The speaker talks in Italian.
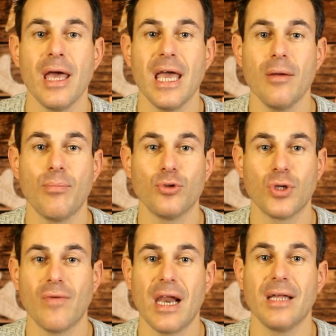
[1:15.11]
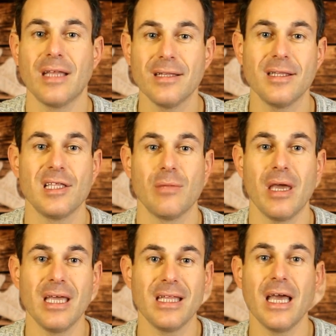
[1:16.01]
e puoi trovare tantissime
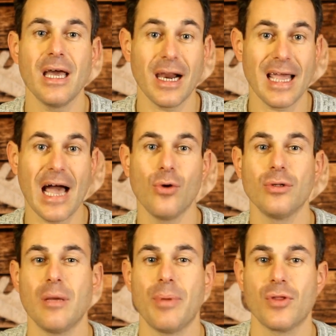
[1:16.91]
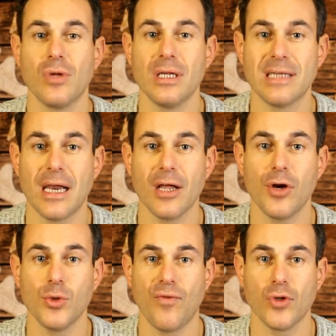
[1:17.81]
idee regalo da personalizzare con
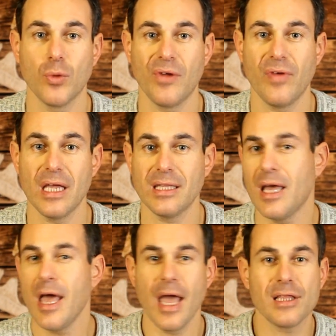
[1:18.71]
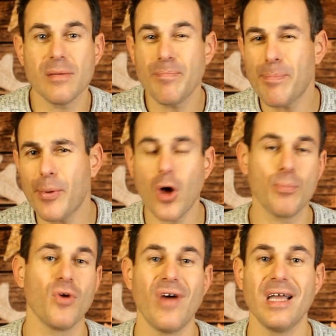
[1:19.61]
le tue foto preferite. E se
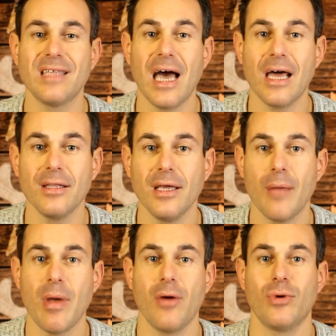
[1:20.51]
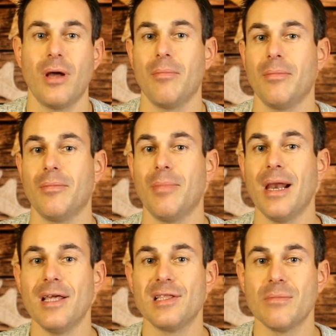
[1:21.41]
proprio fai tardi ricordi, vabbè, una
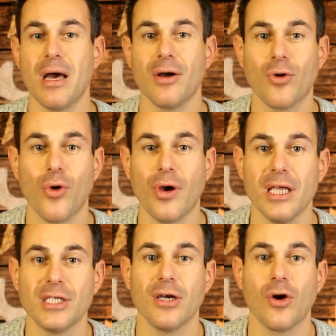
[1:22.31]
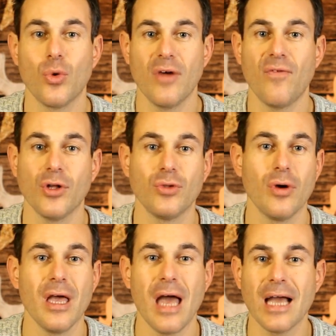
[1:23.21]
bellissima cornice con una foto,
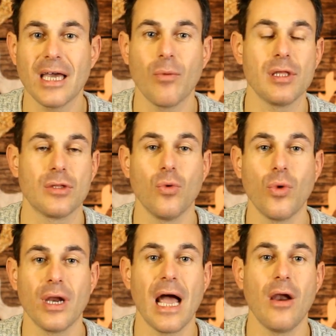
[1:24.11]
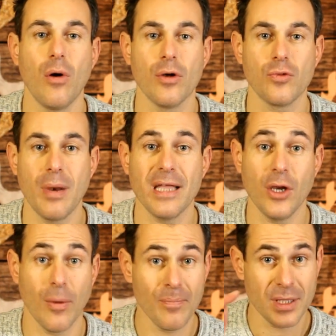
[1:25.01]
anche questo un regalo
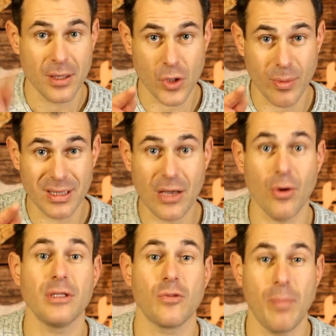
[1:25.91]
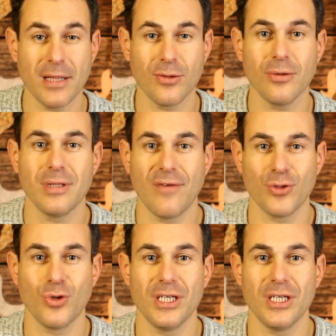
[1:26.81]
splendido. Sono Matteo, ti aspetto da Foto